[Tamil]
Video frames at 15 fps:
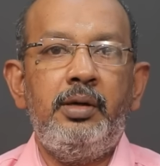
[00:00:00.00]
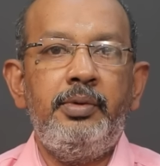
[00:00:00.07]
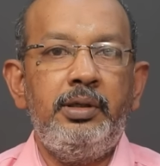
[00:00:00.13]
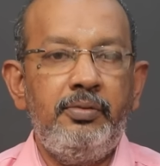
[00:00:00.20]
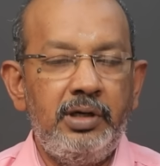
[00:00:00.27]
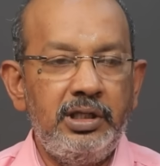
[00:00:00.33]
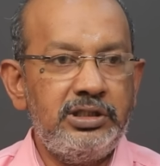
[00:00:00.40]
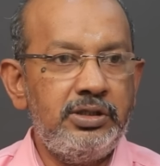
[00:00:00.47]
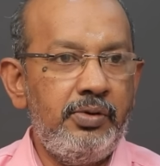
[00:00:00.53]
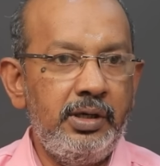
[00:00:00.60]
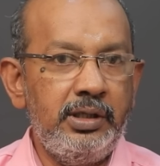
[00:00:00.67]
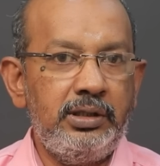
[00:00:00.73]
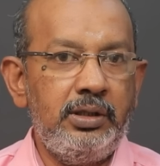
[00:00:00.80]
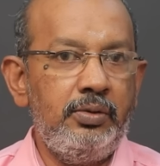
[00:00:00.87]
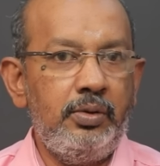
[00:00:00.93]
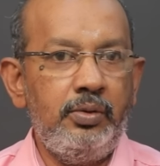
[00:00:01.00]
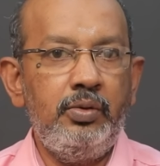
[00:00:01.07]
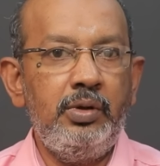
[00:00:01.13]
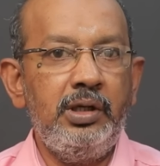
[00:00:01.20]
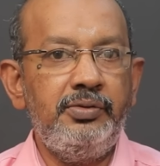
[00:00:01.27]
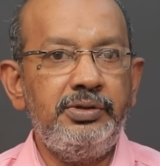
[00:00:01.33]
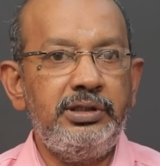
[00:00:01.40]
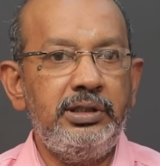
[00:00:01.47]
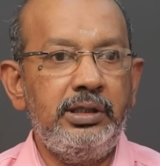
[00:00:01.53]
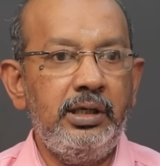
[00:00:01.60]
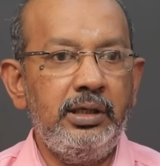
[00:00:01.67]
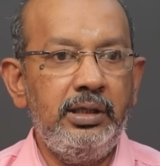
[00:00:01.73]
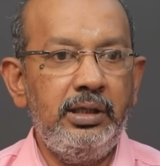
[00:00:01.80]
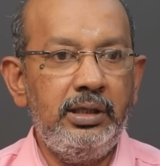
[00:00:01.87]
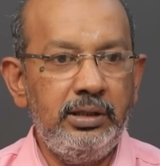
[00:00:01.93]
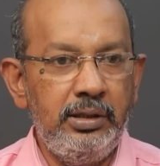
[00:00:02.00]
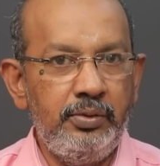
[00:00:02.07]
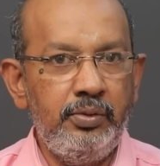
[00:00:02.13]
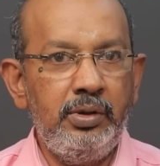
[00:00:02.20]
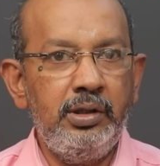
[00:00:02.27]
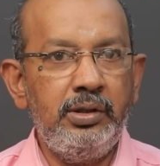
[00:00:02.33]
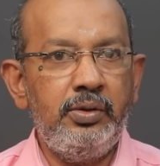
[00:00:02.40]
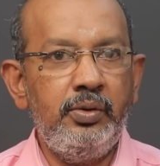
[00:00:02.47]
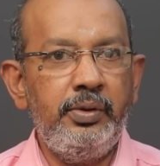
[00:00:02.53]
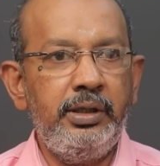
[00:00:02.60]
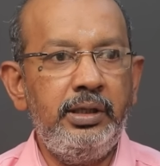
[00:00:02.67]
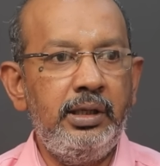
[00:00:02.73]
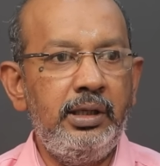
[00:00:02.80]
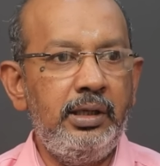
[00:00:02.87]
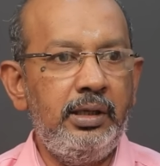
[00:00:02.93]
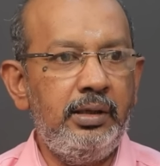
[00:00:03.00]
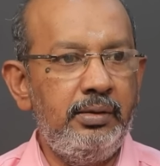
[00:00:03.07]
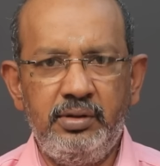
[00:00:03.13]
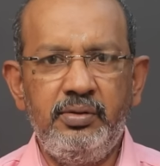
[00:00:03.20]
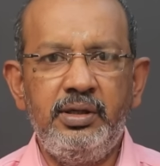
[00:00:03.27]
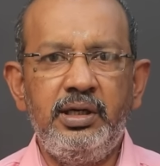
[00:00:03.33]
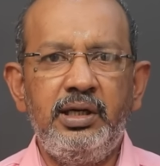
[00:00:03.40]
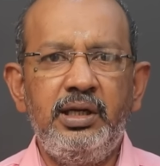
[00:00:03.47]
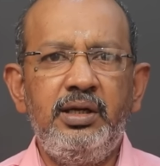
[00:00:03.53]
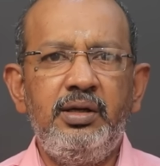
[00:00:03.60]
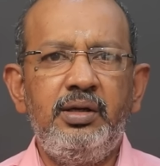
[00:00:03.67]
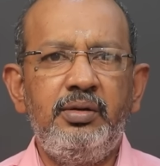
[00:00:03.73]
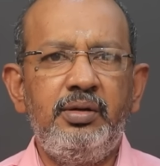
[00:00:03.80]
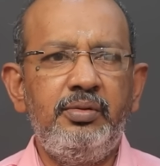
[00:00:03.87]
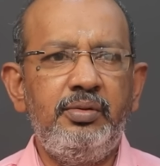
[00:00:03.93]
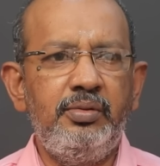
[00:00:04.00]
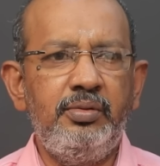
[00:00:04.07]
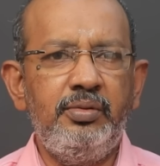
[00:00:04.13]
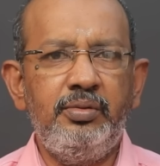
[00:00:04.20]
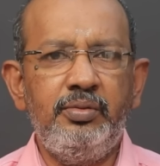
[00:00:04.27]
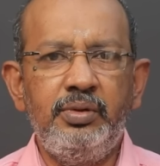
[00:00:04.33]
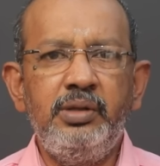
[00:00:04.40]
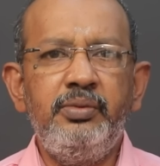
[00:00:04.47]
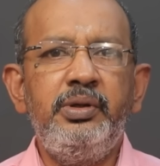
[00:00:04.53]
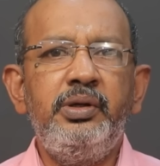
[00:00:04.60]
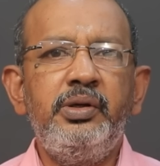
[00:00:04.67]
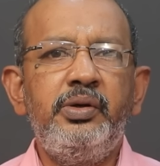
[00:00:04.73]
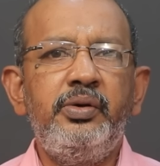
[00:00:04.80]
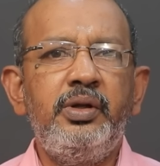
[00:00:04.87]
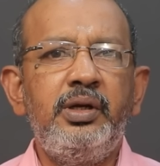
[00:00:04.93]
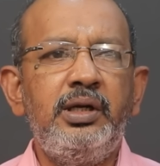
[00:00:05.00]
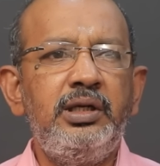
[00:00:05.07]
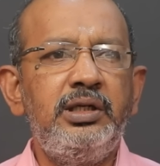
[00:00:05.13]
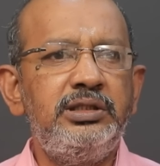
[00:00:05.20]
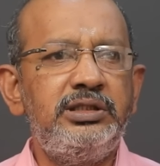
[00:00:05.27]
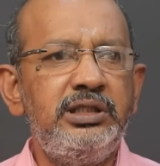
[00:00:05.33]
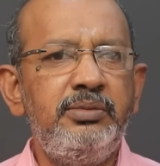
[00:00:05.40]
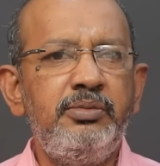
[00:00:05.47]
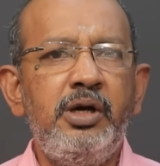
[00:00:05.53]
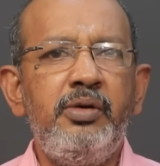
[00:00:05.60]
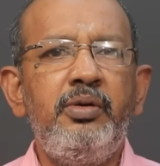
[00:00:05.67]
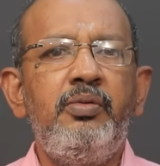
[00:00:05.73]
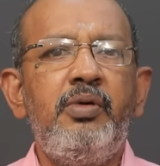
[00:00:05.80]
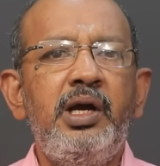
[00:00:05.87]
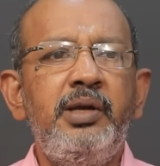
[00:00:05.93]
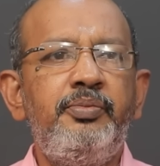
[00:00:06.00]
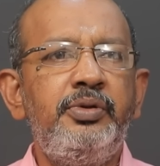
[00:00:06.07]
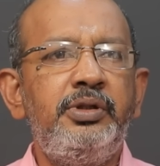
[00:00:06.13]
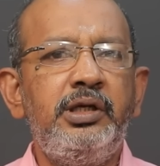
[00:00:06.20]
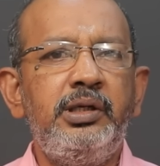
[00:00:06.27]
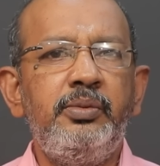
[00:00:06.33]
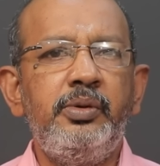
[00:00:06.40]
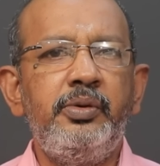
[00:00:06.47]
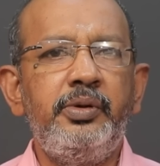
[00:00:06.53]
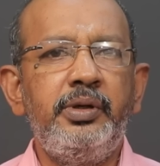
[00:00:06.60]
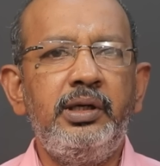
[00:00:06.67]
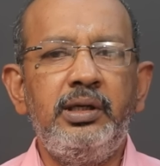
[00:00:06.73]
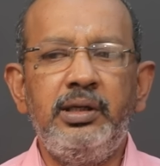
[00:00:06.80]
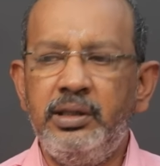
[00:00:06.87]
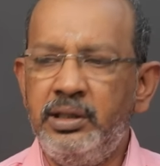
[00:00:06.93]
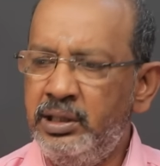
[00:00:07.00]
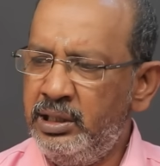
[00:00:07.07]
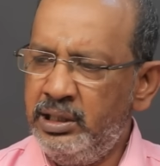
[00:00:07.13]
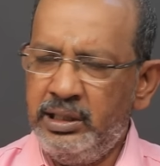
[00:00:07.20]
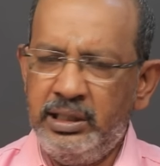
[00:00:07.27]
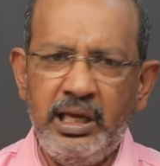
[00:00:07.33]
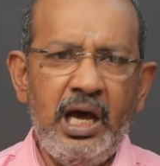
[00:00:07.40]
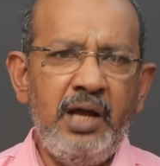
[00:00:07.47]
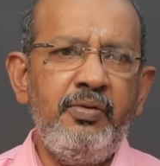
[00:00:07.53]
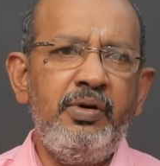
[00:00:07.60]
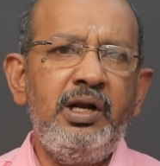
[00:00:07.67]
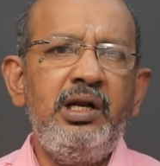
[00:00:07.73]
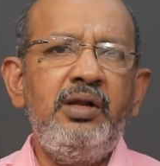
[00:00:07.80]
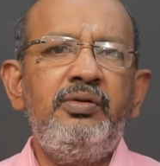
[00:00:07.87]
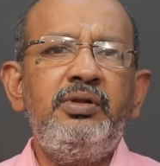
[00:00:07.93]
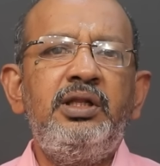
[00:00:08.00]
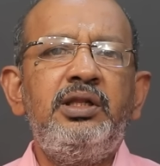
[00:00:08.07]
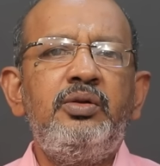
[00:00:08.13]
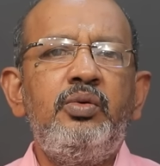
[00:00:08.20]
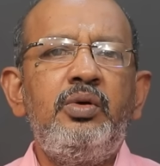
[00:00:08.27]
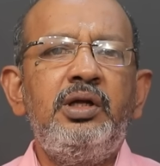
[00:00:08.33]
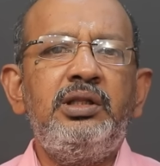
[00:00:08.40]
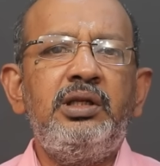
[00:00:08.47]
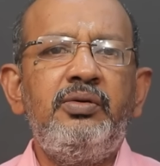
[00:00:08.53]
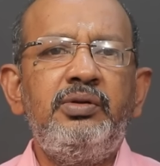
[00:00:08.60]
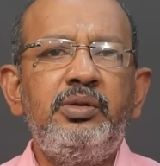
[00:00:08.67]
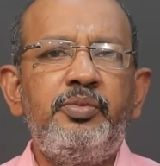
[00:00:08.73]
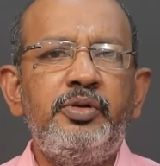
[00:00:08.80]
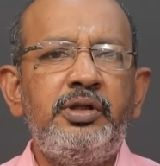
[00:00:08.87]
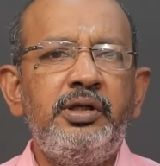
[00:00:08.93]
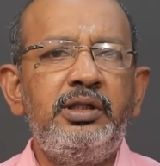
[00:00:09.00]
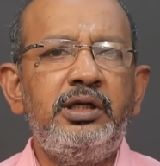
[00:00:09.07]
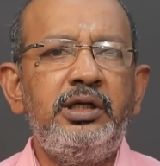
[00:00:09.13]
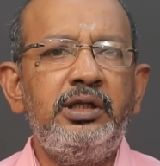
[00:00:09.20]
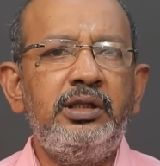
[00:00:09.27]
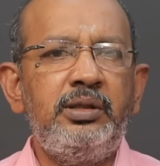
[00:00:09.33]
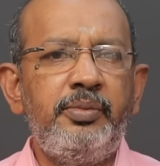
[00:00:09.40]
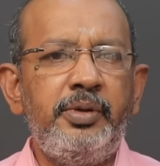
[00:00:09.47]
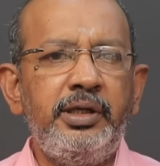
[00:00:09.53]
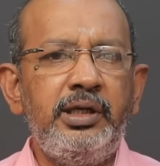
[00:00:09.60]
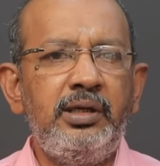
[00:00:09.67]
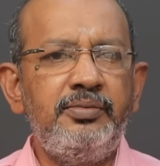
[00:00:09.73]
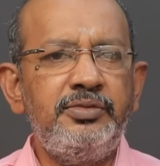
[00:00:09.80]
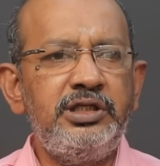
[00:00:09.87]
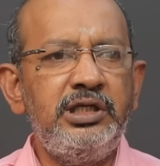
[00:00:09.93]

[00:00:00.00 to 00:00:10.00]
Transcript: அப்படின்னு வளசர்வாகத்தில் ஒரு நூலகம் வச்சுருக்காங்க அந்த நூலகத்துடைய என்னென்னா உதவி இயக்குநர்கள் சினிமாவில் வாய்ப்பு தேடுபவர்கள் யார் வேணாலும் வந்து அந்த நூலகத்தில் வந்து புத்தகத்தை எடுத்து படிக்கலாம்